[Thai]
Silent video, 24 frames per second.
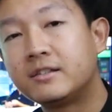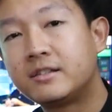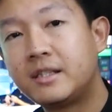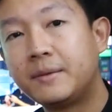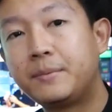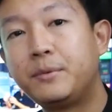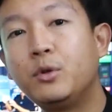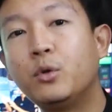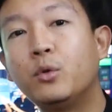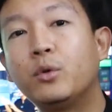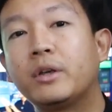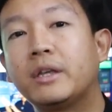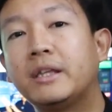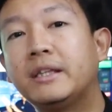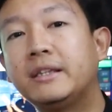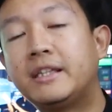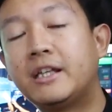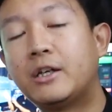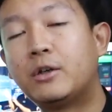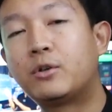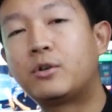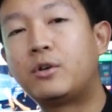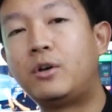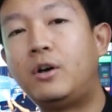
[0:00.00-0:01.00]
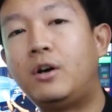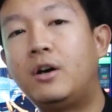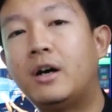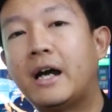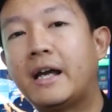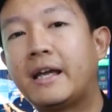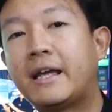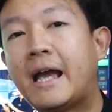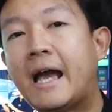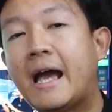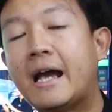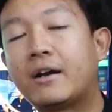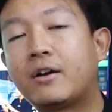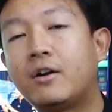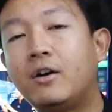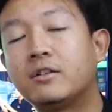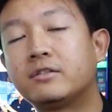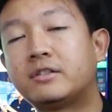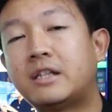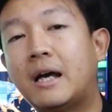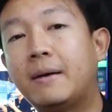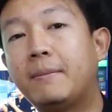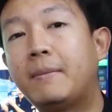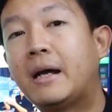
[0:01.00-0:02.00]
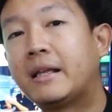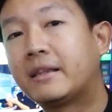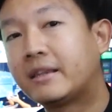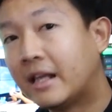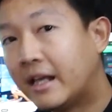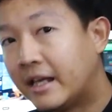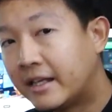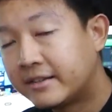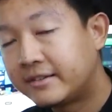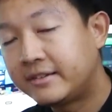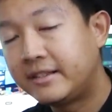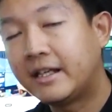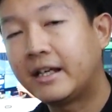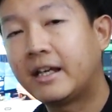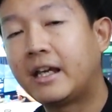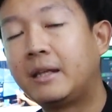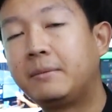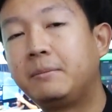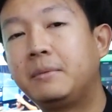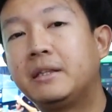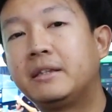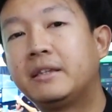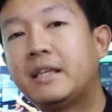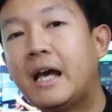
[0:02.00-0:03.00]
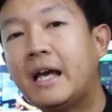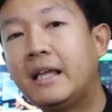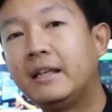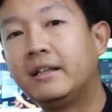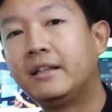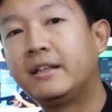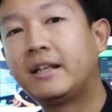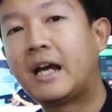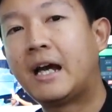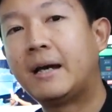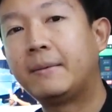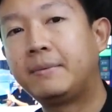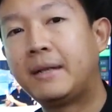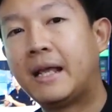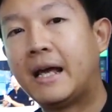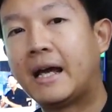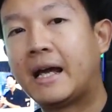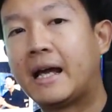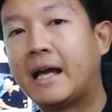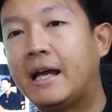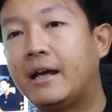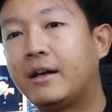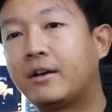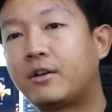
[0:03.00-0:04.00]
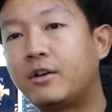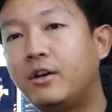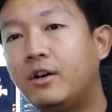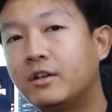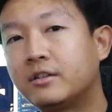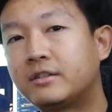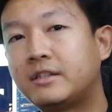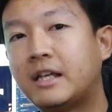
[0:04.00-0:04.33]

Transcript: CPU Intel Core i5 ก็สามารถแจ้งแอดมินได้เลยนะครับ ราคาก็